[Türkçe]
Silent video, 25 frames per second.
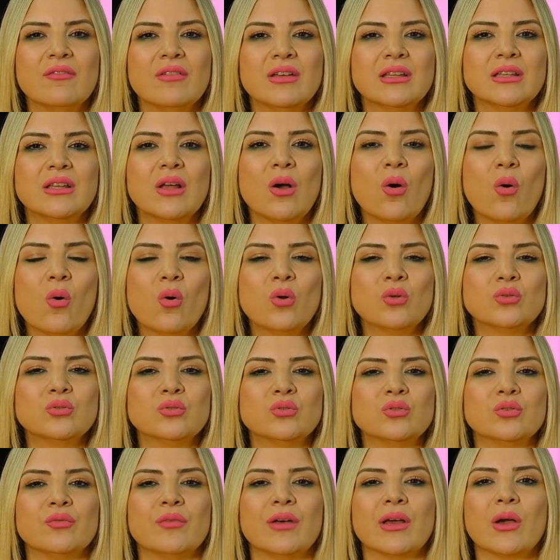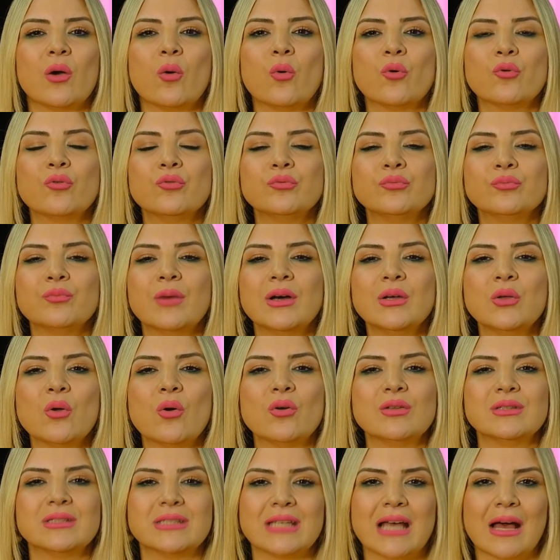ve ne olduğunu ve korunma
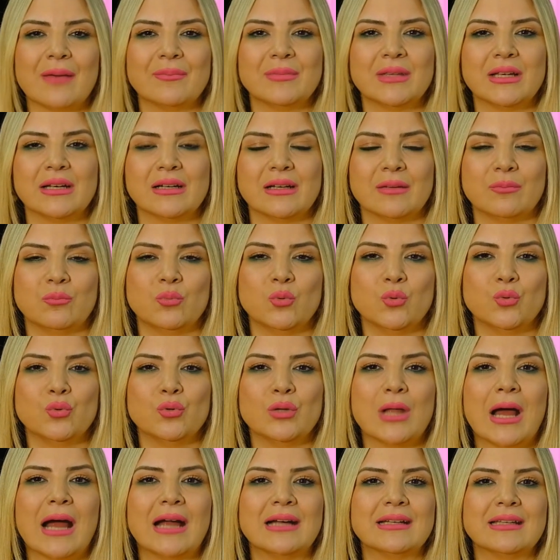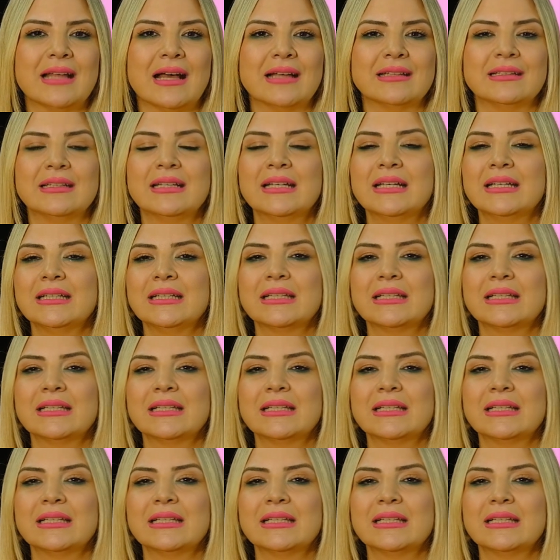yöntemlerini büyülerden